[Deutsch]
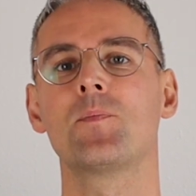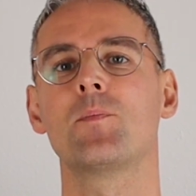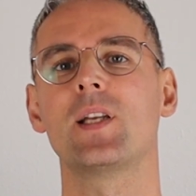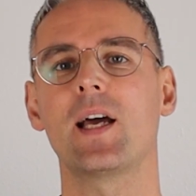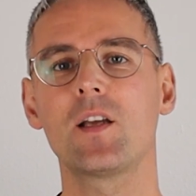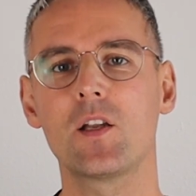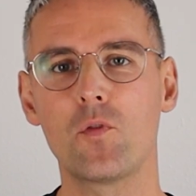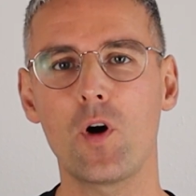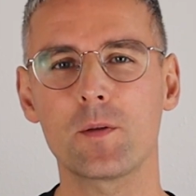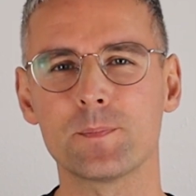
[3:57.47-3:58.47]
Mit anderen
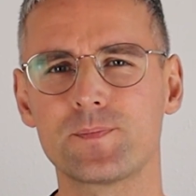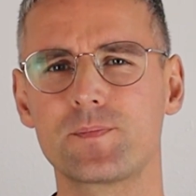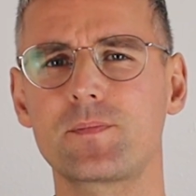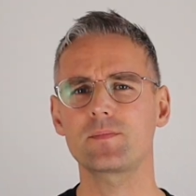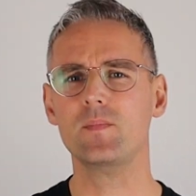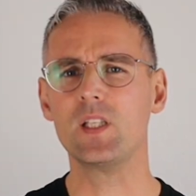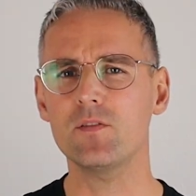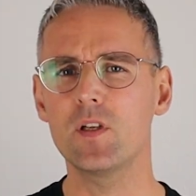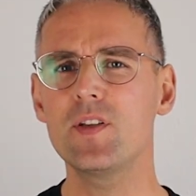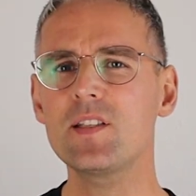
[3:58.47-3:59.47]
Worten,
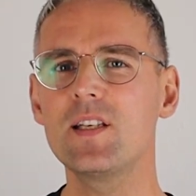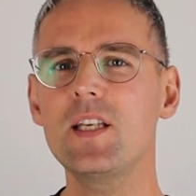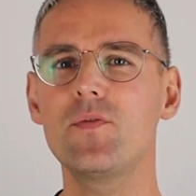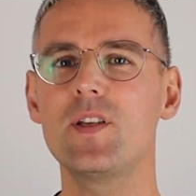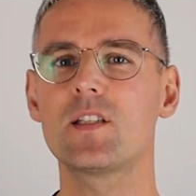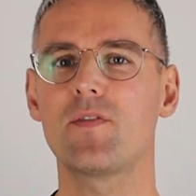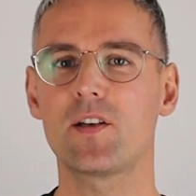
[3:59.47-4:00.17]
wir wissen nicht, wie es